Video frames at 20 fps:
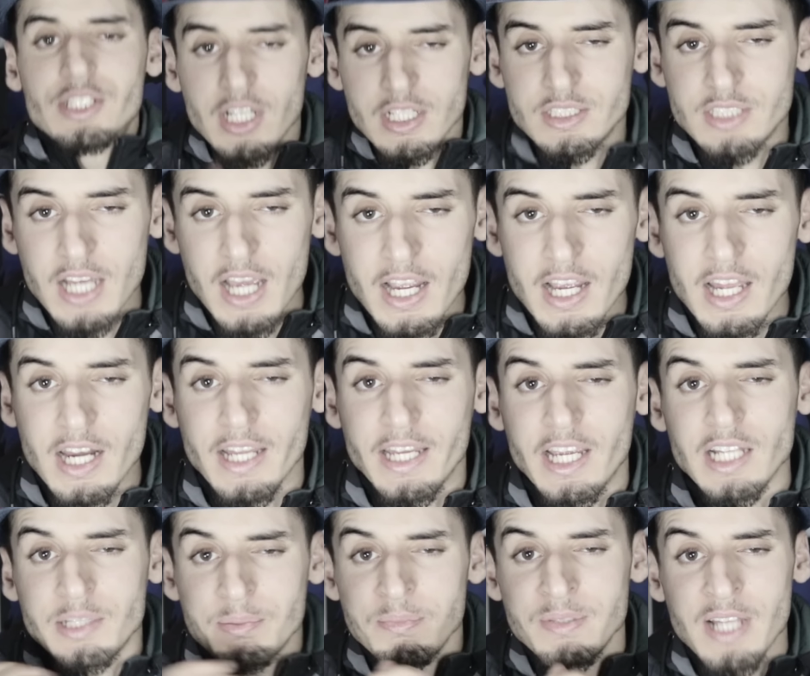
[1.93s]
الجزائر
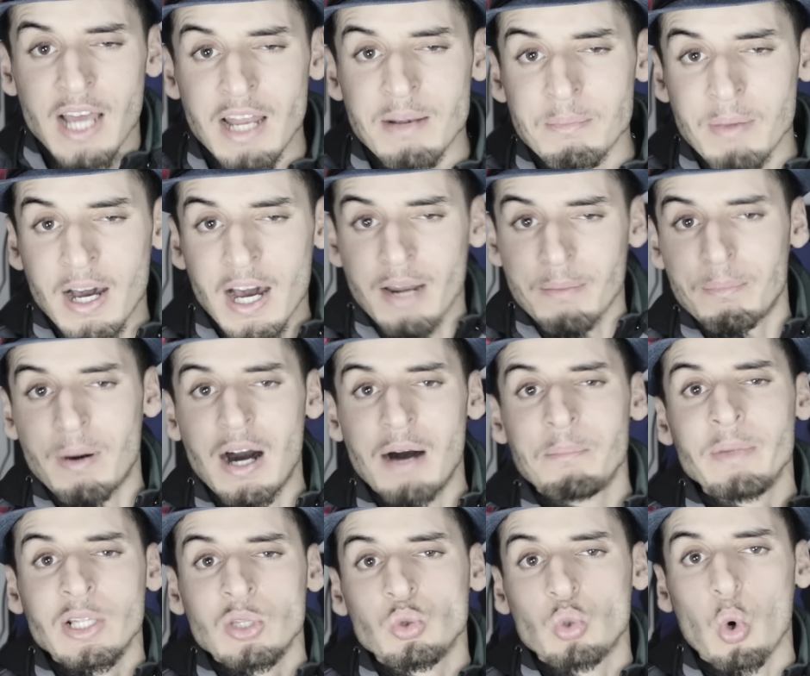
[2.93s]
كتمنع المغاربة
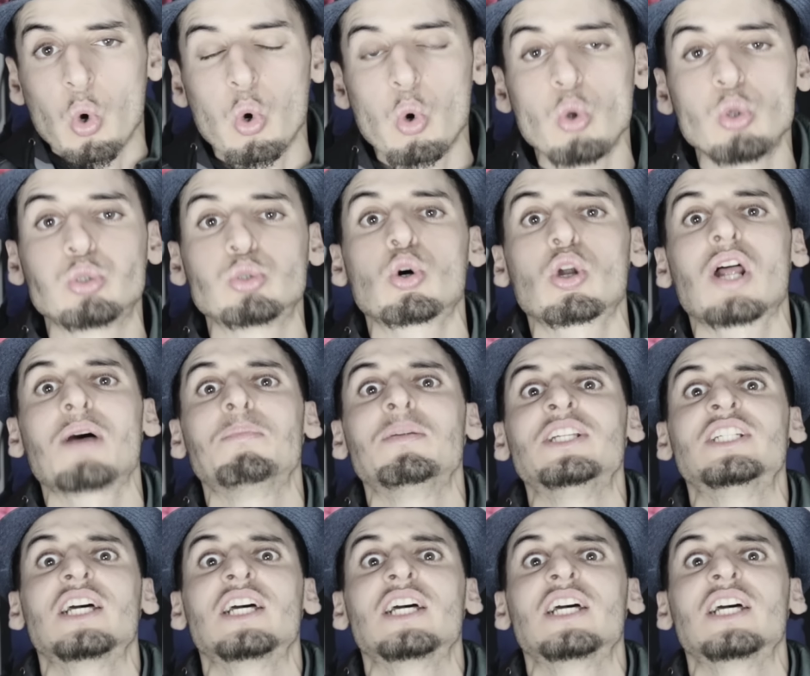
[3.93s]
من دخول تراب